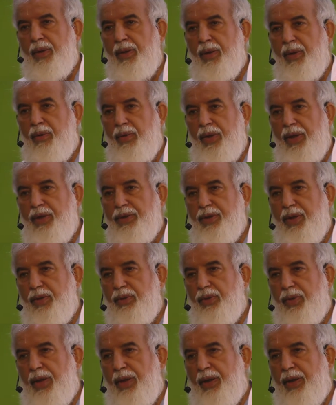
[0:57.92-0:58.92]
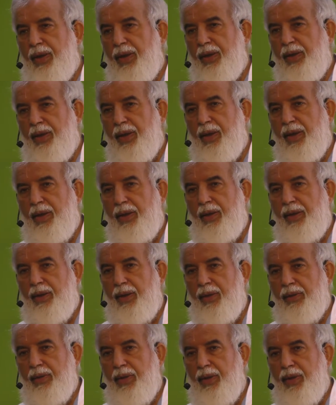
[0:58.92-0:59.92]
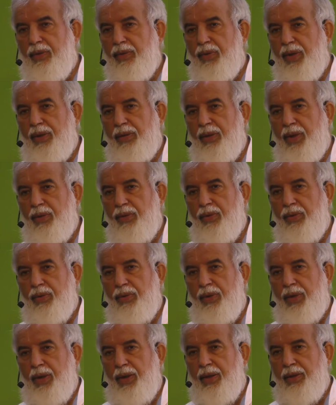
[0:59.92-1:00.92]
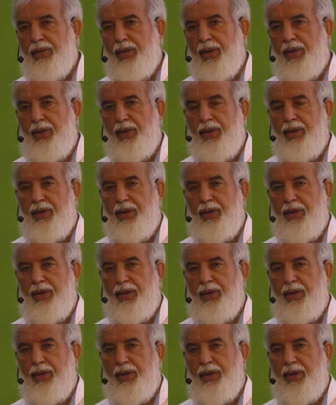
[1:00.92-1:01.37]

ونشهد أن لا إله إلا الله وحده لا شريك